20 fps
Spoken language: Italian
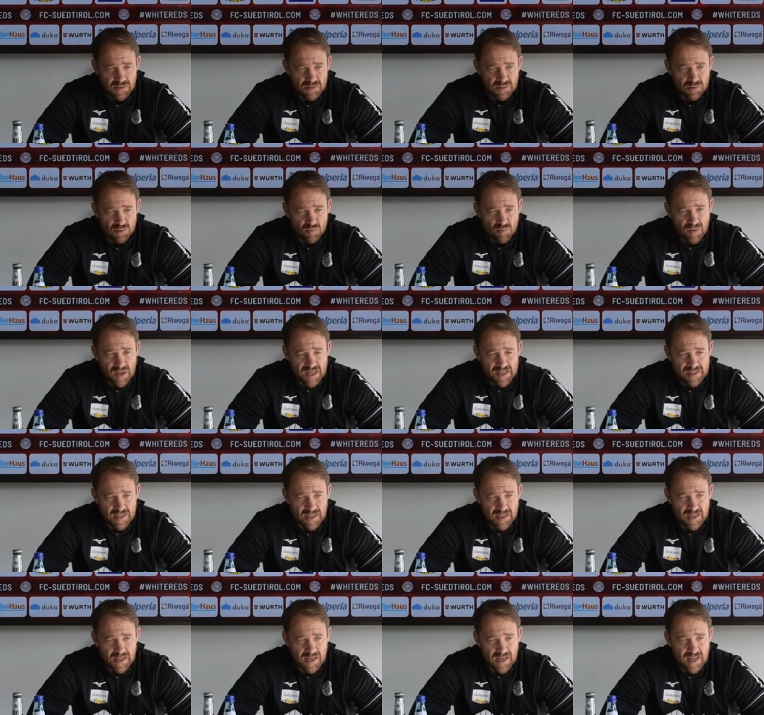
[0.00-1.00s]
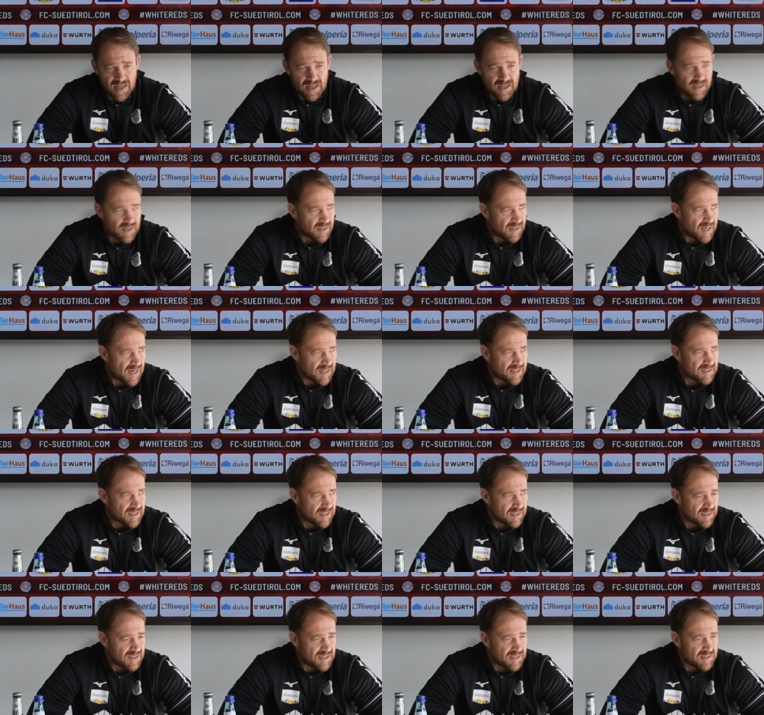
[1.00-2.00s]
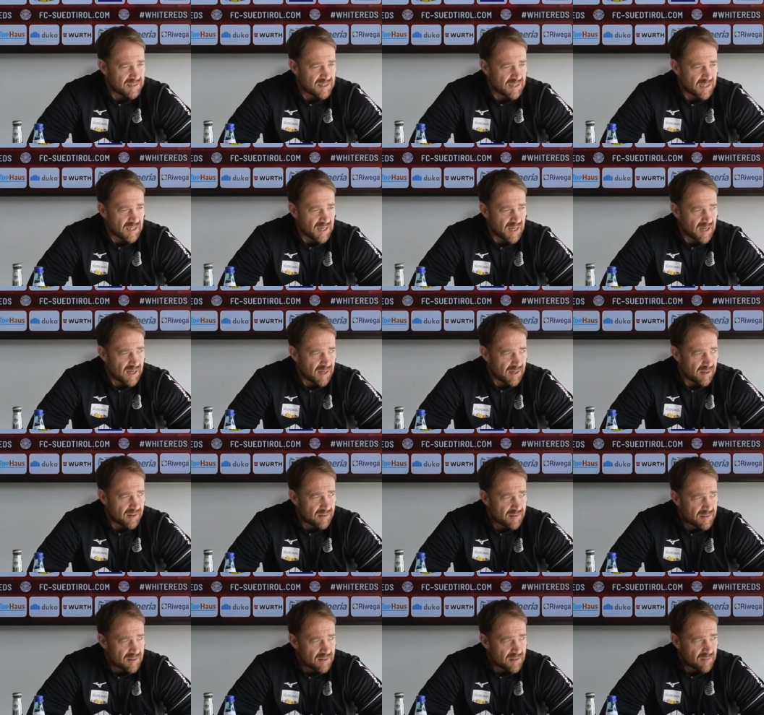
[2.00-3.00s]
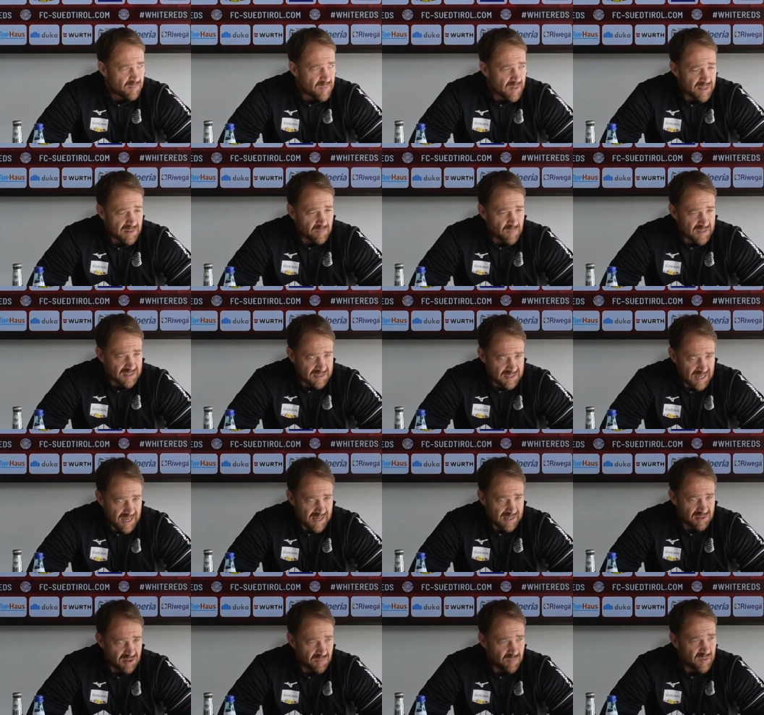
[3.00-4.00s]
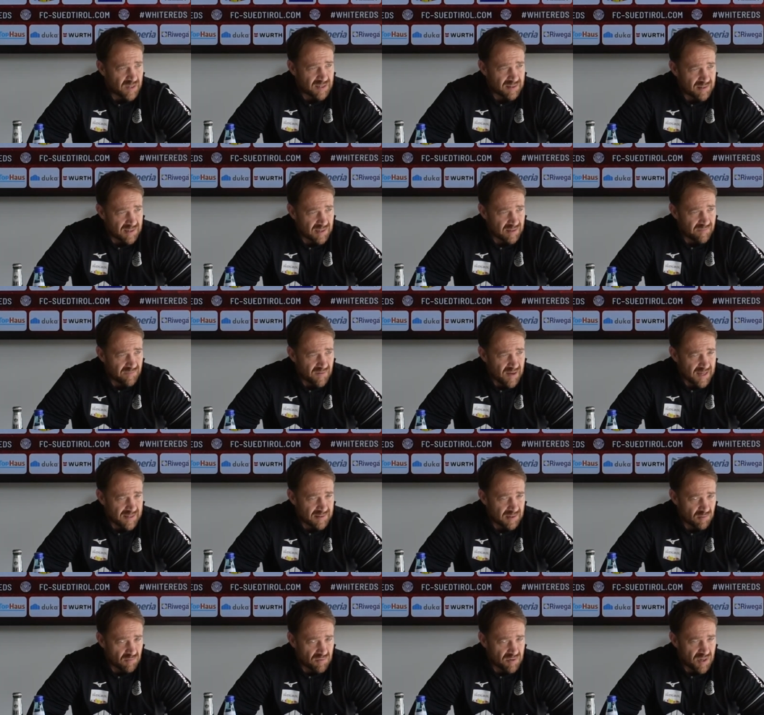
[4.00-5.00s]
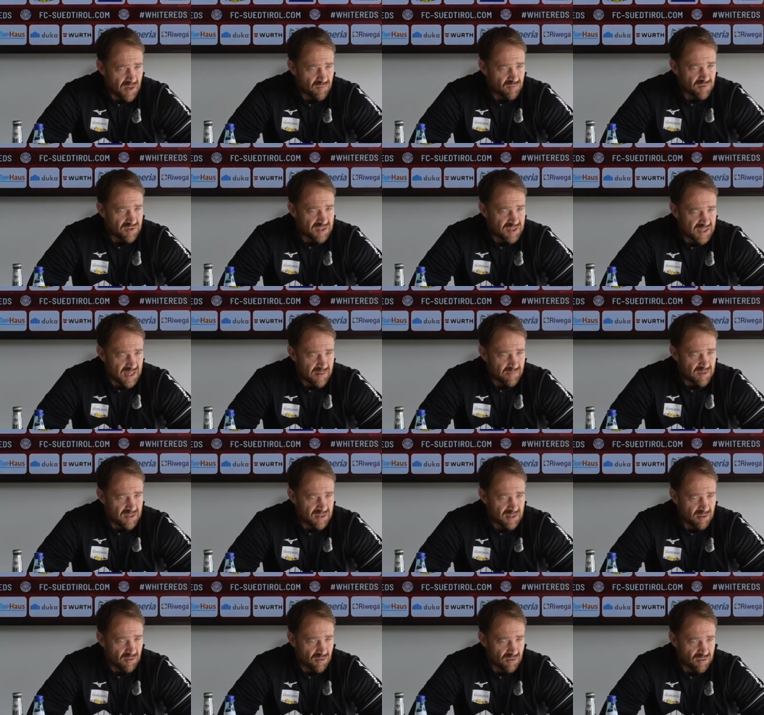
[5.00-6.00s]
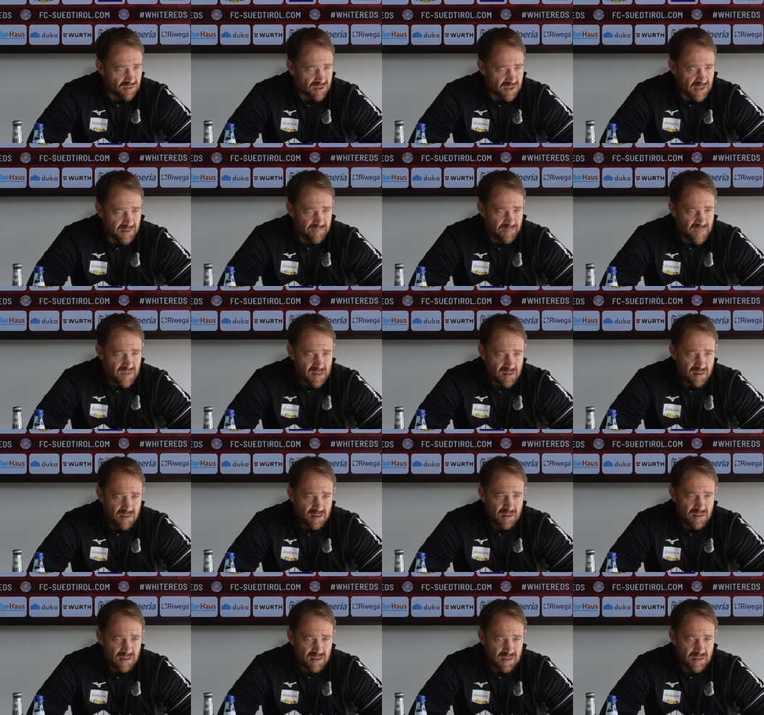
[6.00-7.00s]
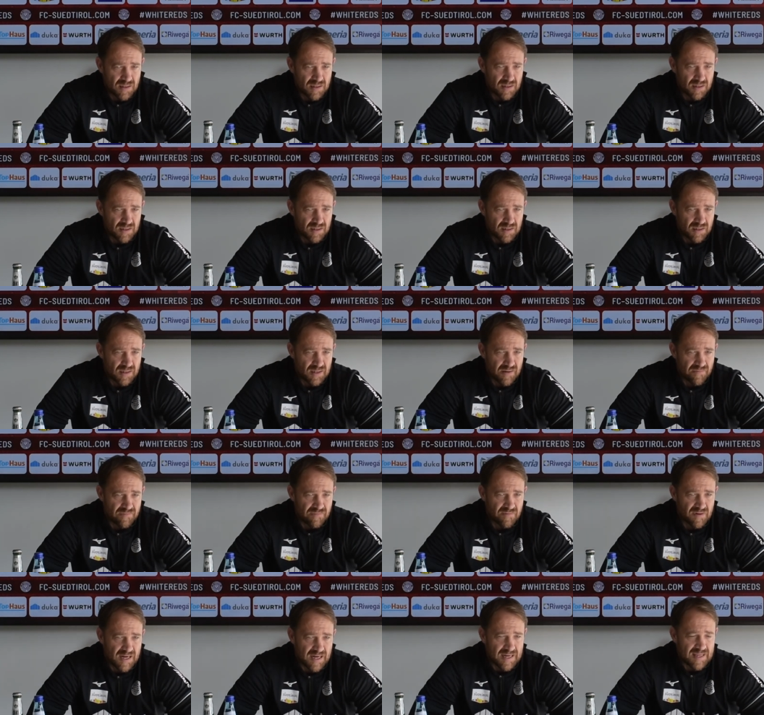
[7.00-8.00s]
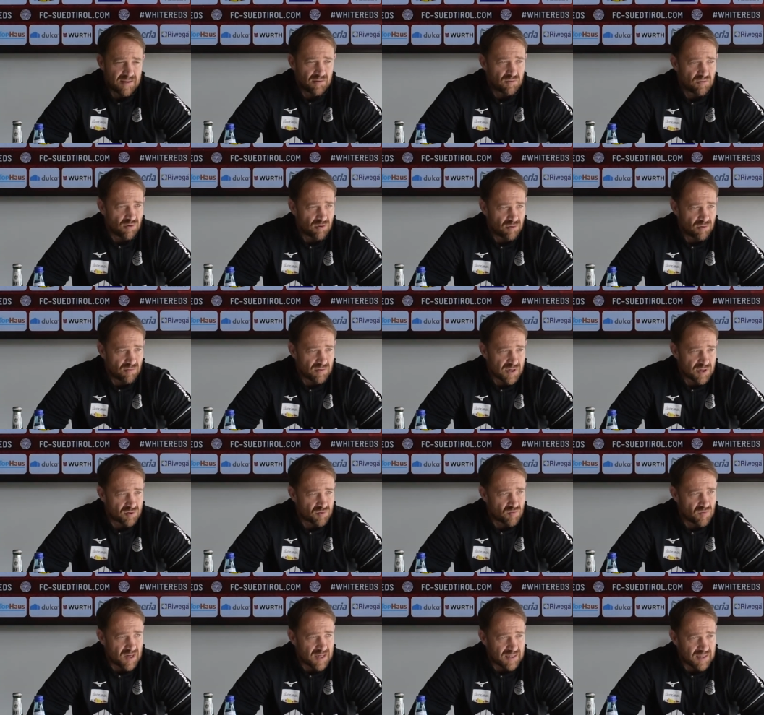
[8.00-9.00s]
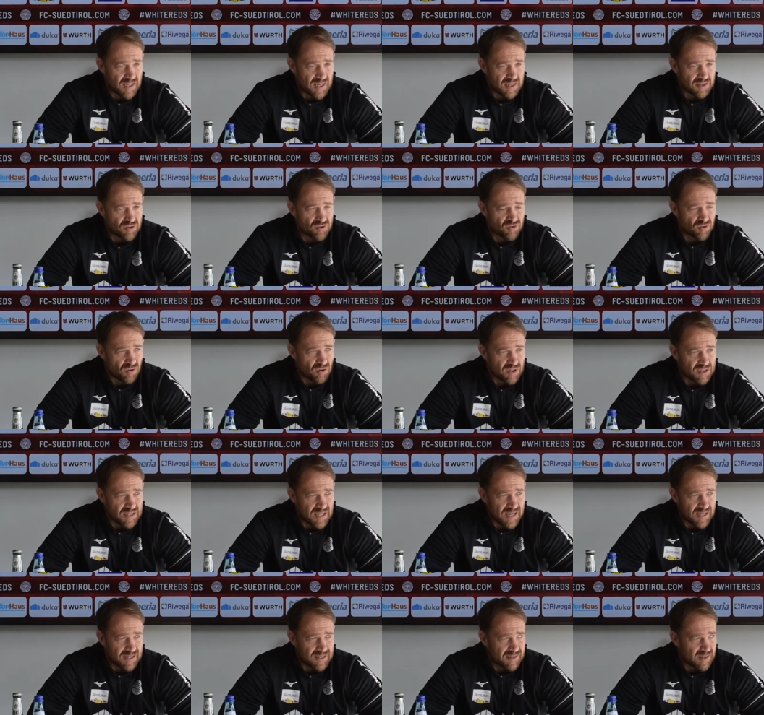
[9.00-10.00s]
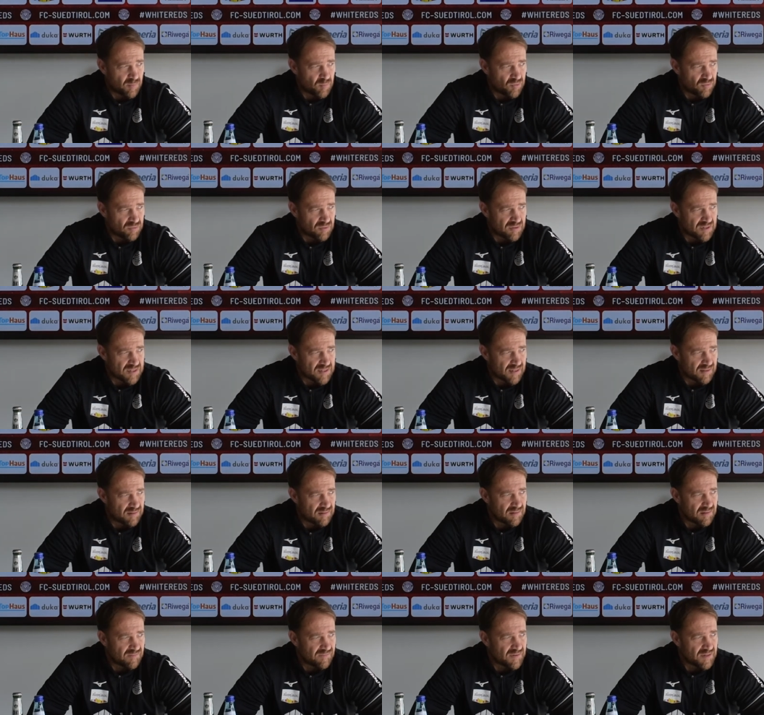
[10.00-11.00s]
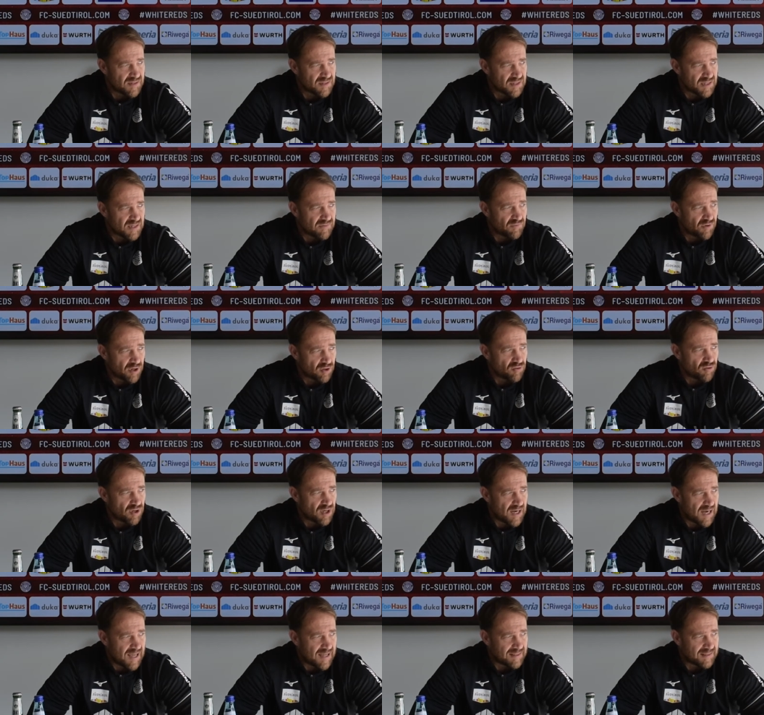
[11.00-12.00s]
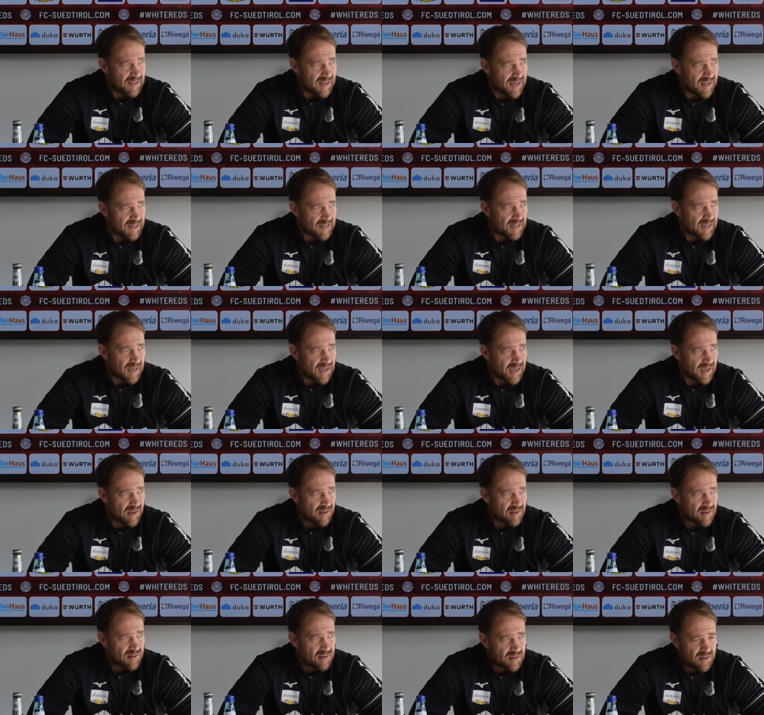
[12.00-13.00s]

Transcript: eh, squadre nella, nella, statistica per i passaggi, per i tiri fatti, quindi è un insieme di cose eh, che rendono una squadra solida anche dal punto di vista difensivo e correlate anche